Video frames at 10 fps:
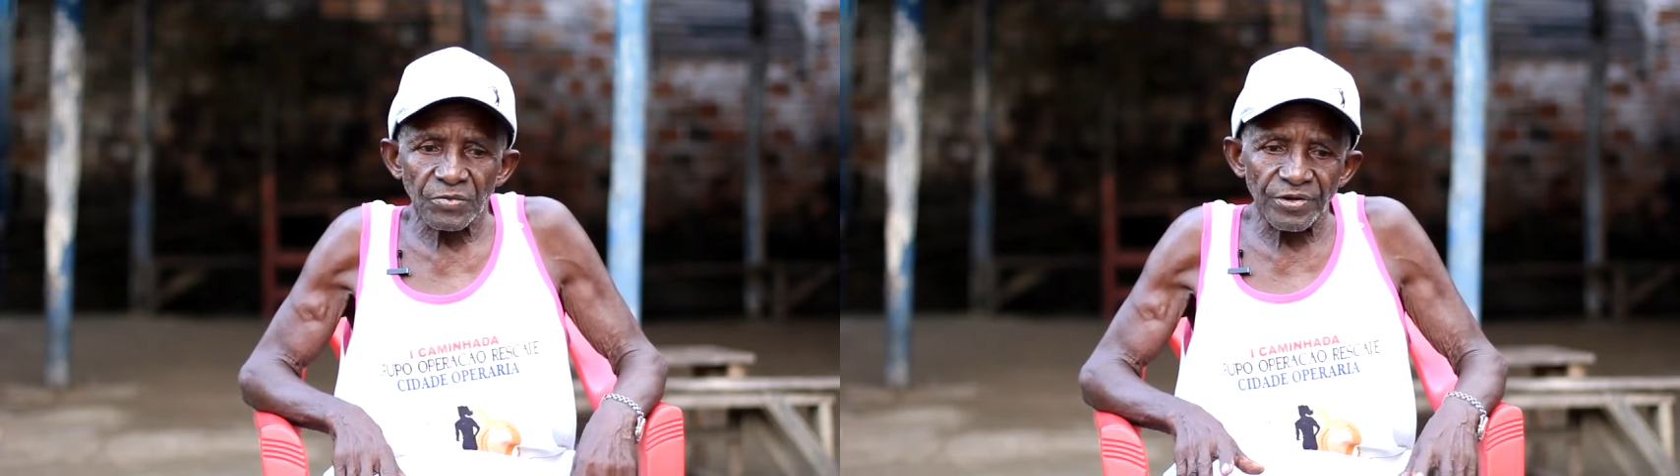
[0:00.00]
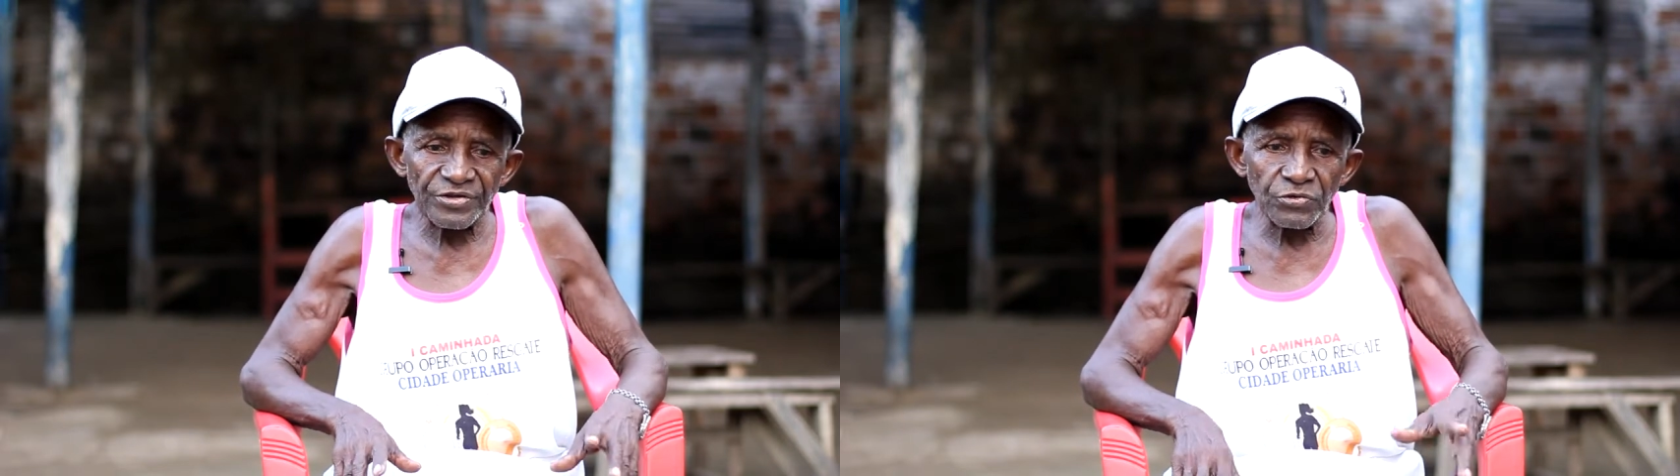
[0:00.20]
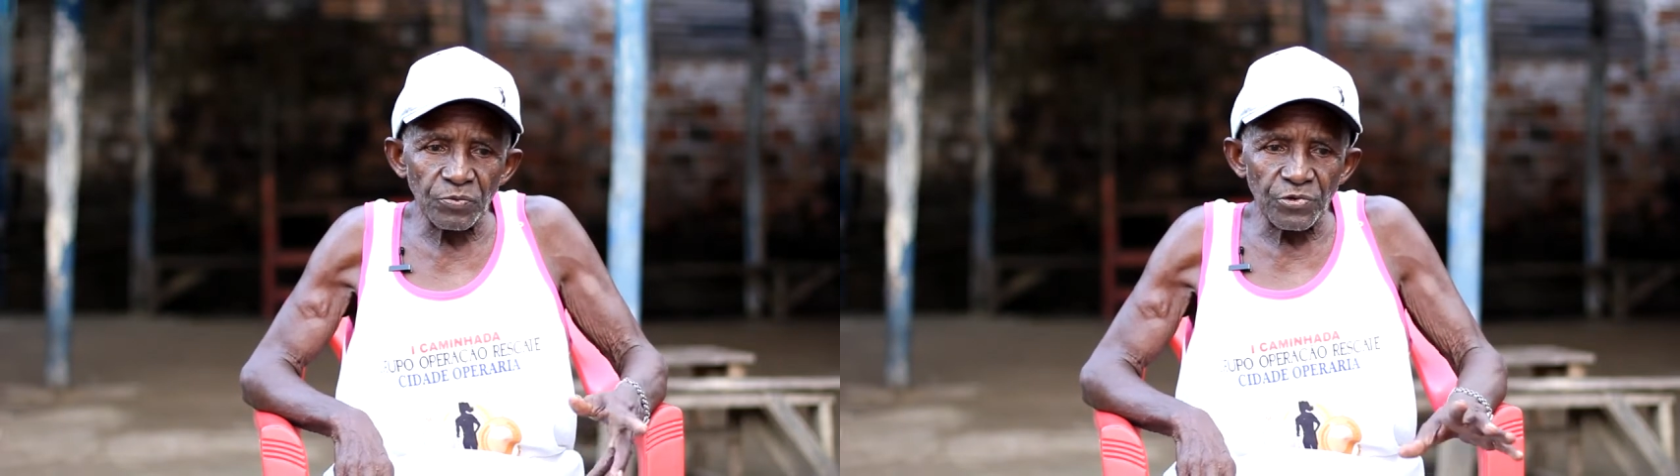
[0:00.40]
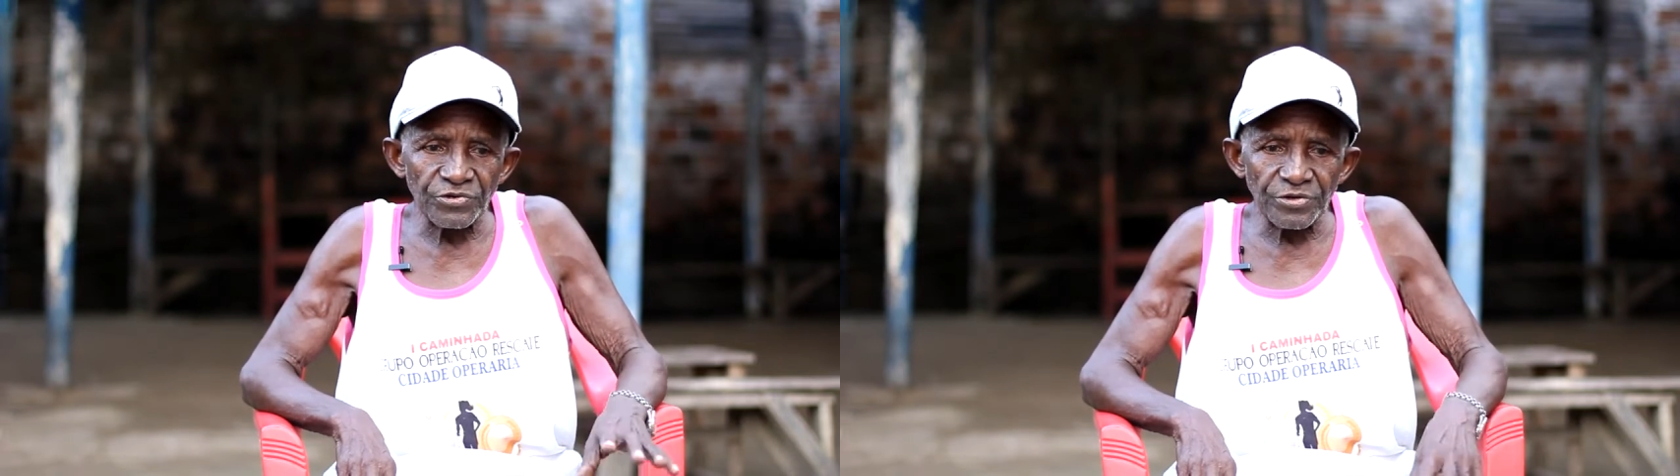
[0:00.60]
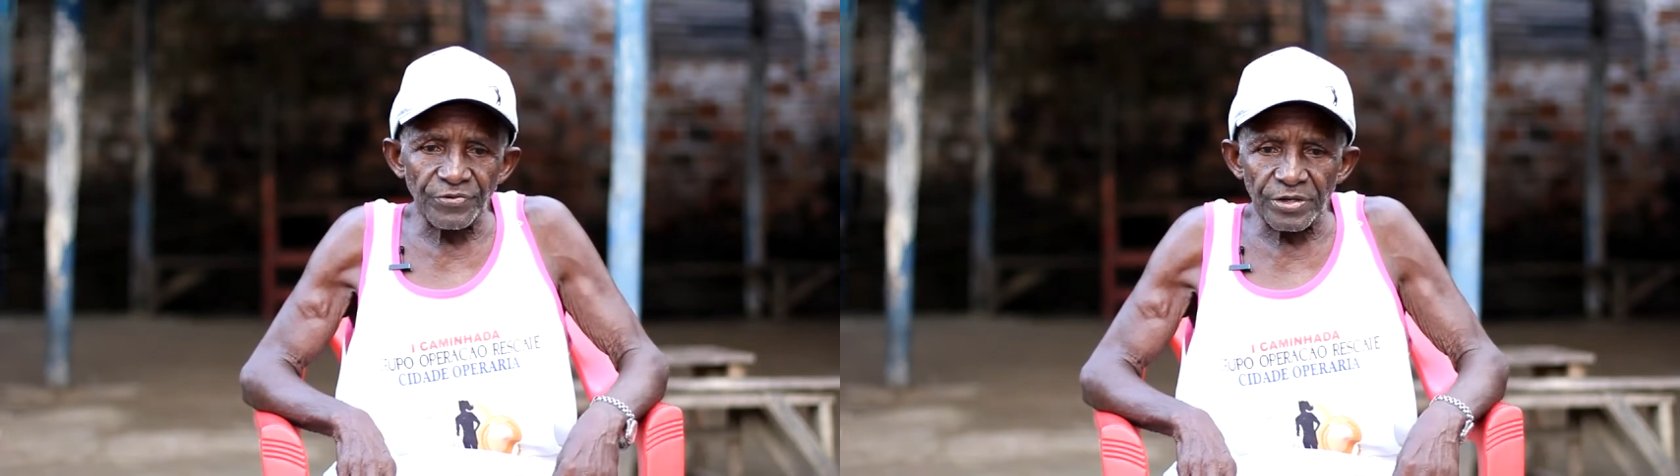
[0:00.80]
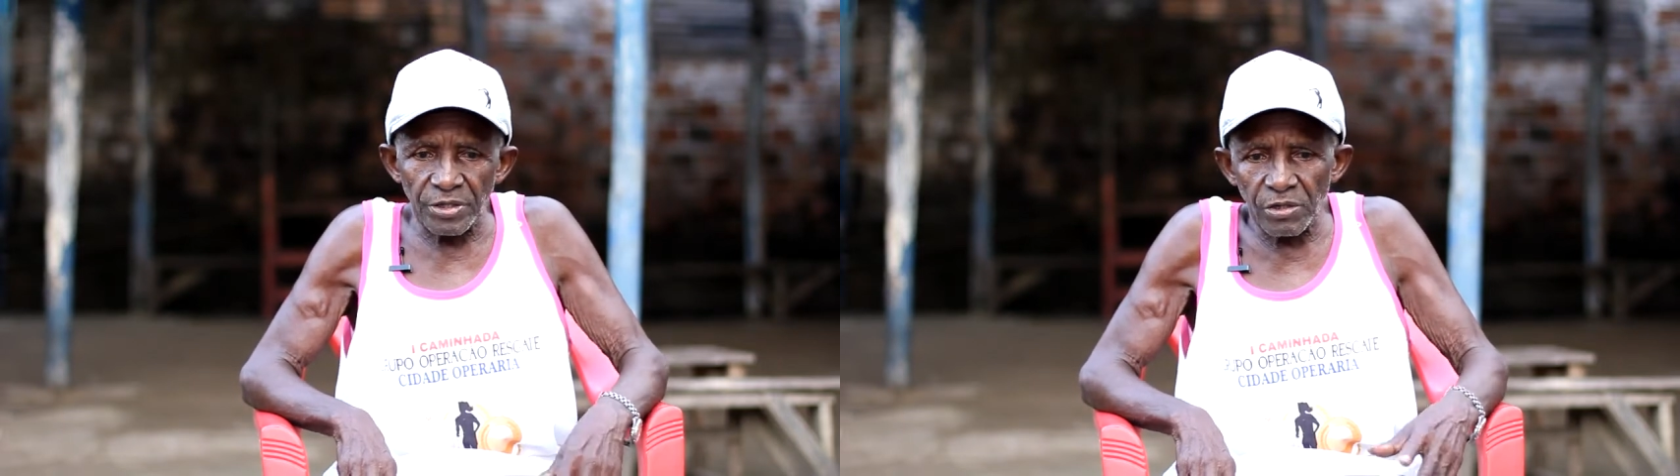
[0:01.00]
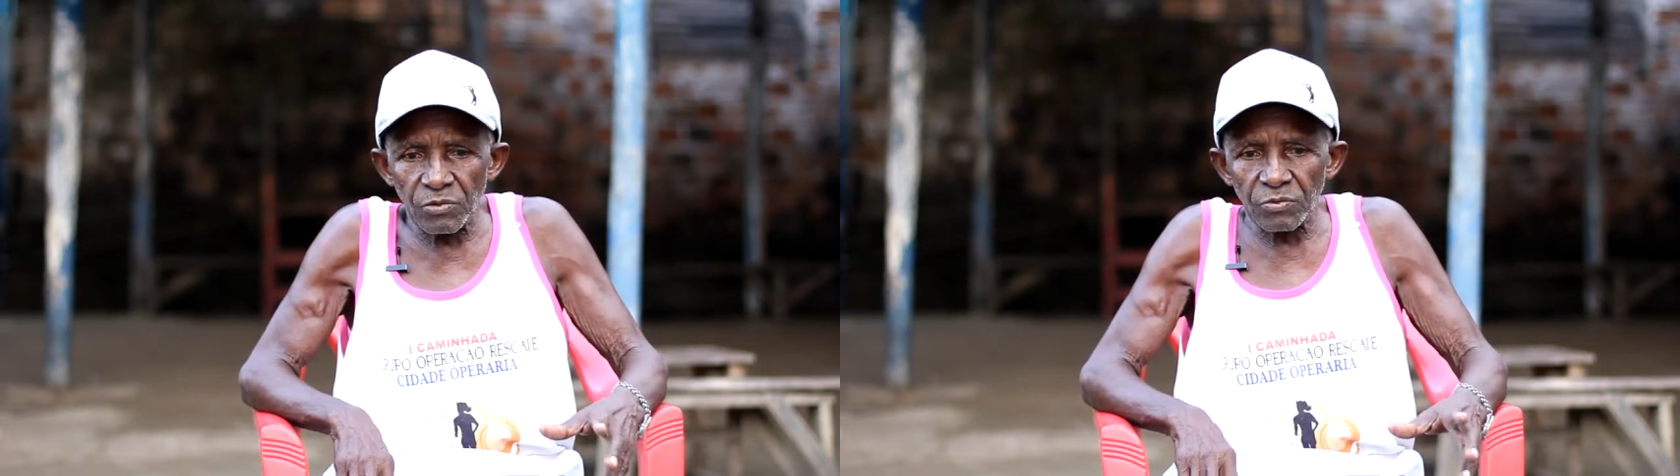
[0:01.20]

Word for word: Fazer o boi de verão,